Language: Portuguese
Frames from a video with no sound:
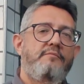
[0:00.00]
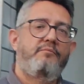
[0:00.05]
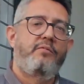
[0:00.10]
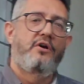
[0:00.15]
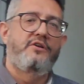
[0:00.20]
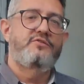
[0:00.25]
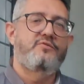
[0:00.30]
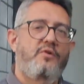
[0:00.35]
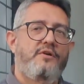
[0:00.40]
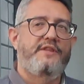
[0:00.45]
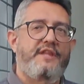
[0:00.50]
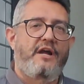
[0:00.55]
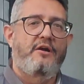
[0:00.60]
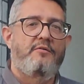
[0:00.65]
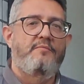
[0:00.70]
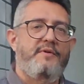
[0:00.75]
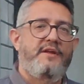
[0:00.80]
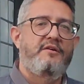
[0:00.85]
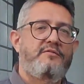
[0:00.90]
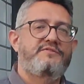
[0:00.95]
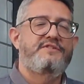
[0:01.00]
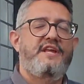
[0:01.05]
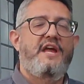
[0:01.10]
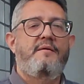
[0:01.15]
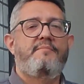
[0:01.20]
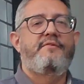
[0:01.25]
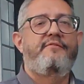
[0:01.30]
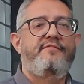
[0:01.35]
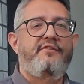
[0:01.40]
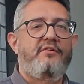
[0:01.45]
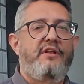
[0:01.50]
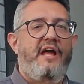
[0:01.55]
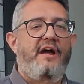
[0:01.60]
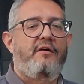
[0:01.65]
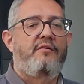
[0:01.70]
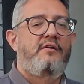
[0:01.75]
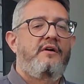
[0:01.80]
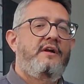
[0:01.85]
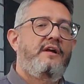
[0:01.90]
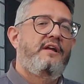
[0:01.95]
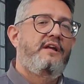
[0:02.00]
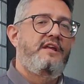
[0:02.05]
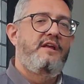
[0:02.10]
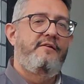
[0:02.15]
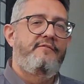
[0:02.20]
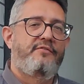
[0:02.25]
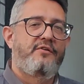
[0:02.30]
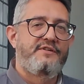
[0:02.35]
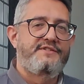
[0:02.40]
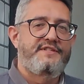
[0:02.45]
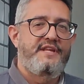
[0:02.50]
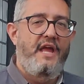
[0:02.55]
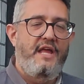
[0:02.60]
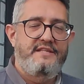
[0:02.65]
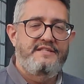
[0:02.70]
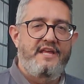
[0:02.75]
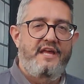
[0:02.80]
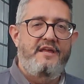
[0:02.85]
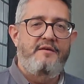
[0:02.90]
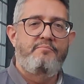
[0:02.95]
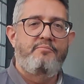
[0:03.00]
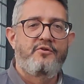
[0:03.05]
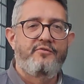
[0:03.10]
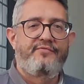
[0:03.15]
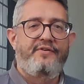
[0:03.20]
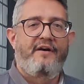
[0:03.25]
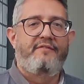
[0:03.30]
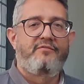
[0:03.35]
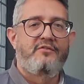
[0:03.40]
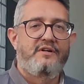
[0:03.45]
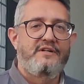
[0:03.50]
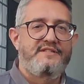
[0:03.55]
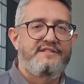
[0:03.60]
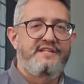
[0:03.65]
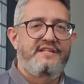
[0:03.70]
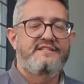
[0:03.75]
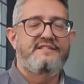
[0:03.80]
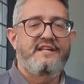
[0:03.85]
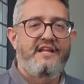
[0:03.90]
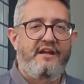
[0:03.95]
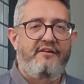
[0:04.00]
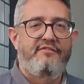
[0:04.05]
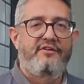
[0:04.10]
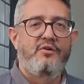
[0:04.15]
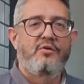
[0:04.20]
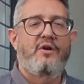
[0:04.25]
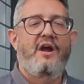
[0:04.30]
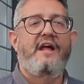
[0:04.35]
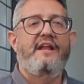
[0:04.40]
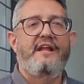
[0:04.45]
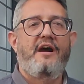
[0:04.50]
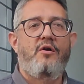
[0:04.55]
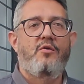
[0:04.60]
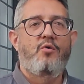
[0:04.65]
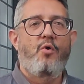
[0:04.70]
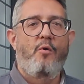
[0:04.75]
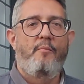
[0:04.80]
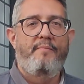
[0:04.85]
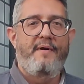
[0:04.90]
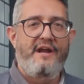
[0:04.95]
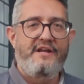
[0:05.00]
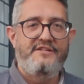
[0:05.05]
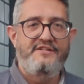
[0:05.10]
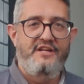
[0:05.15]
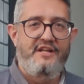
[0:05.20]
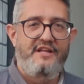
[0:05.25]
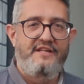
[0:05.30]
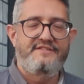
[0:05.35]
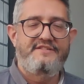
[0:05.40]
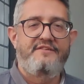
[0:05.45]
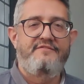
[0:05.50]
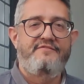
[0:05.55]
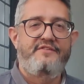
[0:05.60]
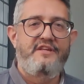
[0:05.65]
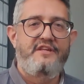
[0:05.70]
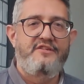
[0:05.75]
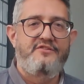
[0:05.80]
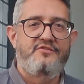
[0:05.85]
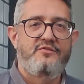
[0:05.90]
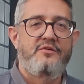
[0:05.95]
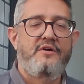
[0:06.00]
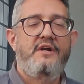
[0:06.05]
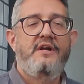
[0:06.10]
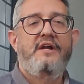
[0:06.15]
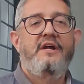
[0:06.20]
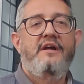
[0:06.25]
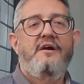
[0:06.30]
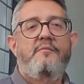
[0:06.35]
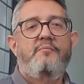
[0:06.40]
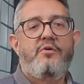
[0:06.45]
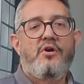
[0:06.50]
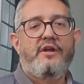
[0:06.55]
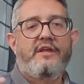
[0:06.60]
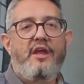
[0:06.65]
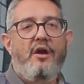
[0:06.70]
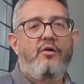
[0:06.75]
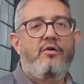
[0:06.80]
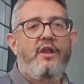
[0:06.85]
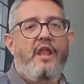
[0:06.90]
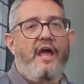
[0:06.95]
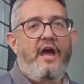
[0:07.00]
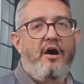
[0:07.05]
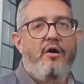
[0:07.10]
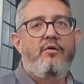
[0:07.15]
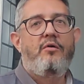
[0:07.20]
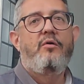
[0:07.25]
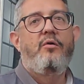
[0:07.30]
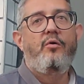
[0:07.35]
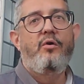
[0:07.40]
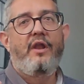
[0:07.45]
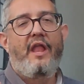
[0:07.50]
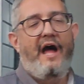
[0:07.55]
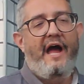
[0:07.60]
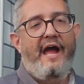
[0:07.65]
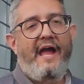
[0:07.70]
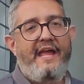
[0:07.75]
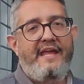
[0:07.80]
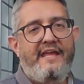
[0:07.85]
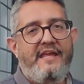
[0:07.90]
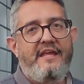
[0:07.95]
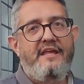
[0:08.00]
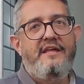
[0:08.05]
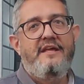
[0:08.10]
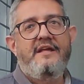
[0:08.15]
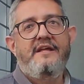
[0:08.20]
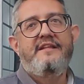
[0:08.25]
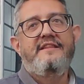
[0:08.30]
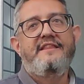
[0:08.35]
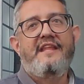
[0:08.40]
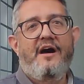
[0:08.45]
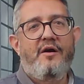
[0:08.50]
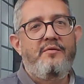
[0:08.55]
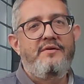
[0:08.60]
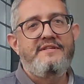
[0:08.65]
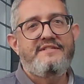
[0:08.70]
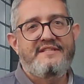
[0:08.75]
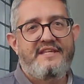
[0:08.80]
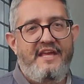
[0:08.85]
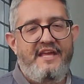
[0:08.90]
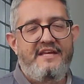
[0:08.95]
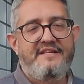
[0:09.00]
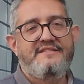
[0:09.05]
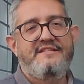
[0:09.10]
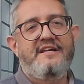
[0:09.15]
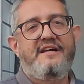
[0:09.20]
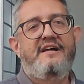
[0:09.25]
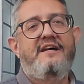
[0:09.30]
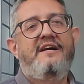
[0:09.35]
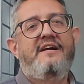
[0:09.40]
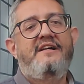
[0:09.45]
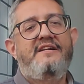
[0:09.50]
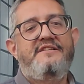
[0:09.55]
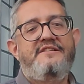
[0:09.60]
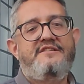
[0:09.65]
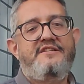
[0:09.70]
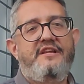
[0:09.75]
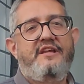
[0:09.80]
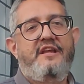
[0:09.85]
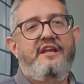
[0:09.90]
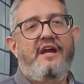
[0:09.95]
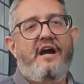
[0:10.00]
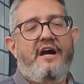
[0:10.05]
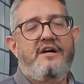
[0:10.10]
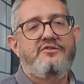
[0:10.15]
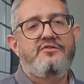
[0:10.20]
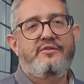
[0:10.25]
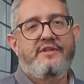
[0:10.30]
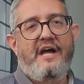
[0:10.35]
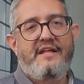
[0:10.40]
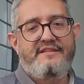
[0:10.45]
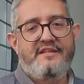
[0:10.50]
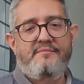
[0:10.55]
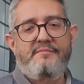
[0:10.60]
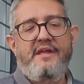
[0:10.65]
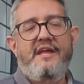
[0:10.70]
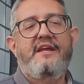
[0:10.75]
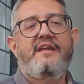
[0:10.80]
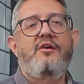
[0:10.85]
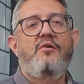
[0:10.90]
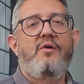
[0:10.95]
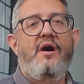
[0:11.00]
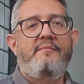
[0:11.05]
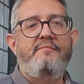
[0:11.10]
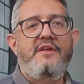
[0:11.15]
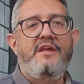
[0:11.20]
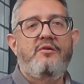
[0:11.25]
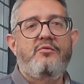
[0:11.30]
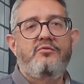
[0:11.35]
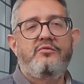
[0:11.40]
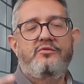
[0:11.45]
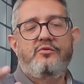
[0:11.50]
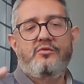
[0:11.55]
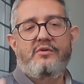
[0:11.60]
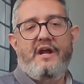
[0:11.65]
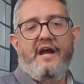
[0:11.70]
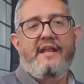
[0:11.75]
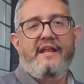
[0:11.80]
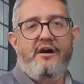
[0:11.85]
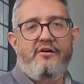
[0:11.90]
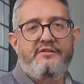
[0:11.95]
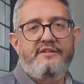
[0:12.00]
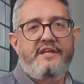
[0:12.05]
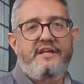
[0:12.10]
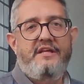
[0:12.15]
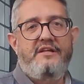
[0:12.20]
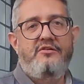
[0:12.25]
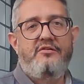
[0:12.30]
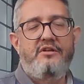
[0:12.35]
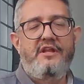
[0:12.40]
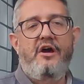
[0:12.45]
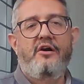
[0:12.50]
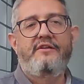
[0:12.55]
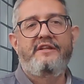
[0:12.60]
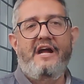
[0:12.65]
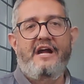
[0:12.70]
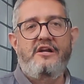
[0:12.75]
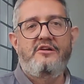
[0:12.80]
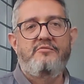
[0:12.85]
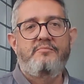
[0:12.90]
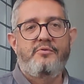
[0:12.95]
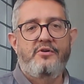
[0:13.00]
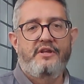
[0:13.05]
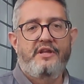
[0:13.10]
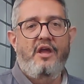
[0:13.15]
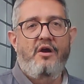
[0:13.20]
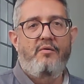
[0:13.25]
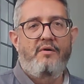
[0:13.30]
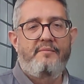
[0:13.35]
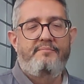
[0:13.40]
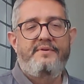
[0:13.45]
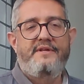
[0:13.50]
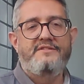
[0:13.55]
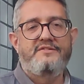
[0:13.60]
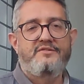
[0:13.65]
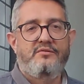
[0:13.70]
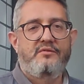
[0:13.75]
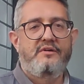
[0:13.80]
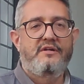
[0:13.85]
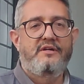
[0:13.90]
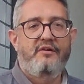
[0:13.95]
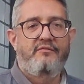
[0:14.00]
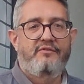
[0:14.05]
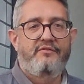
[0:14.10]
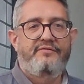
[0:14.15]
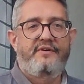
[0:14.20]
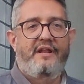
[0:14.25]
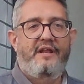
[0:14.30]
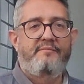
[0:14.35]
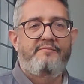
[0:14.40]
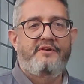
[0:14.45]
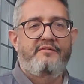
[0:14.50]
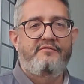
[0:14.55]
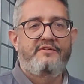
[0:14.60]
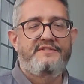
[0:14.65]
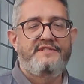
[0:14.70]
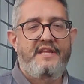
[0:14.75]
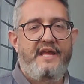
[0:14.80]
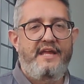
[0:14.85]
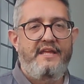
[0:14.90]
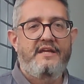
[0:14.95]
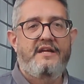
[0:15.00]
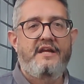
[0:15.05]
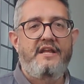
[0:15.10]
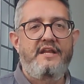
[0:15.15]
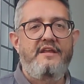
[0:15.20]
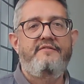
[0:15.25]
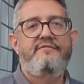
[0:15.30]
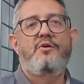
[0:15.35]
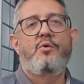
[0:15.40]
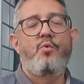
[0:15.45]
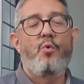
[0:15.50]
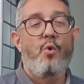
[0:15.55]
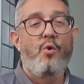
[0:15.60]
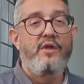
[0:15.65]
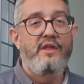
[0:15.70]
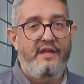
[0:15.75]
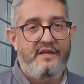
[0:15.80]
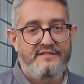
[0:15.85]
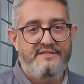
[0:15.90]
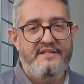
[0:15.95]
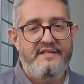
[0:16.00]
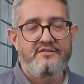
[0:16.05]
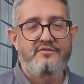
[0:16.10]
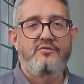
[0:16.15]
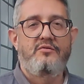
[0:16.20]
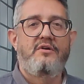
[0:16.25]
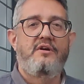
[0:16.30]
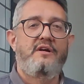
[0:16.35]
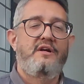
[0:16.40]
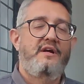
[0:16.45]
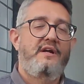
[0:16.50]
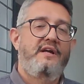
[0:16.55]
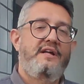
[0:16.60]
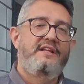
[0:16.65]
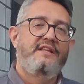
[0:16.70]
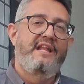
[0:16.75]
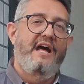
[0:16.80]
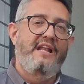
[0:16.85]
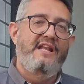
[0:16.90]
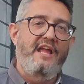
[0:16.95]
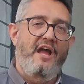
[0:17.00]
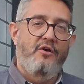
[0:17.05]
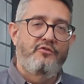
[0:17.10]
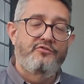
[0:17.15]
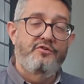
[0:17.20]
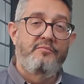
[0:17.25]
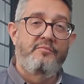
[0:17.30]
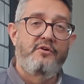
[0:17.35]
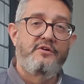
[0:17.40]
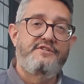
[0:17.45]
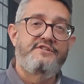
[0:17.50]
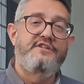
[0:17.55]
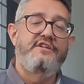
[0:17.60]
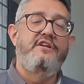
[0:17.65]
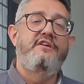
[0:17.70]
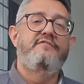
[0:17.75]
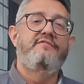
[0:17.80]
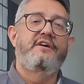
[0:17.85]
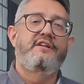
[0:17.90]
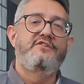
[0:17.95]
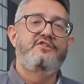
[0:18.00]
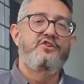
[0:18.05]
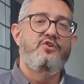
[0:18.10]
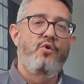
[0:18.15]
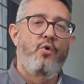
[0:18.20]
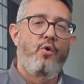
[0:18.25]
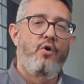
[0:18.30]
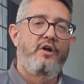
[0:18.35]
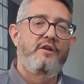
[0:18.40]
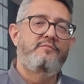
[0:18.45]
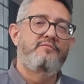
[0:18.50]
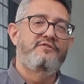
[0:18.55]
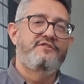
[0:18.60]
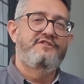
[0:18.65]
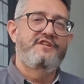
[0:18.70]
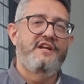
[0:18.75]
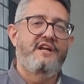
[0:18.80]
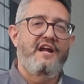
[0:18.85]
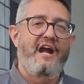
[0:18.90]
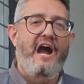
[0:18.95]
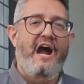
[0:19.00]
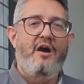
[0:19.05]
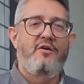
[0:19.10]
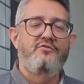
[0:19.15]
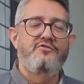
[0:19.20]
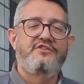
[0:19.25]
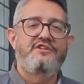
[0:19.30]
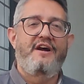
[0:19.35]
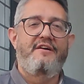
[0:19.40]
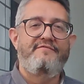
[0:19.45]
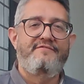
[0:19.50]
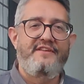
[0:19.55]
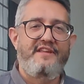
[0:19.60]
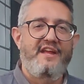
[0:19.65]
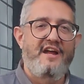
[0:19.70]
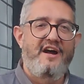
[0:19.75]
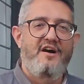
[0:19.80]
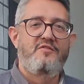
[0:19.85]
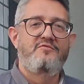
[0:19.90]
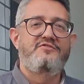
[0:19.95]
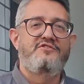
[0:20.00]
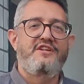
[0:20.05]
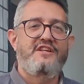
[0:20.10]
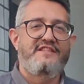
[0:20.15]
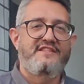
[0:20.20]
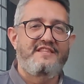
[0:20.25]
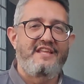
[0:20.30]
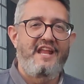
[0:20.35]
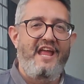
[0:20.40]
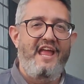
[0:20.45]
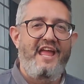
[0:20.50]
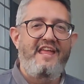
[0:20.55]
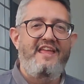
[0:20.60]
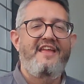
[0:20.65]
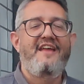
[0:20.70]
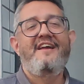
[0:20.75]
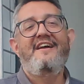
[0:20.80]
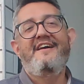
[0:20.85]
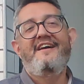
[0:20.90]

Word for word: Pode contar comigo sempre, viu, Léo? E vocês aí, por favor, se inscreva no canal, compartilhe esse vídeo. Deixa o seu like. Léo, o like não esqueça de ajudar também aqui o amigo no canal dele, o Leonardo, porque é uma pessoa que eu vou falar para você, é incrível, conhecedor da linha automotiva, de ônibus, de carro, de avião, de trem.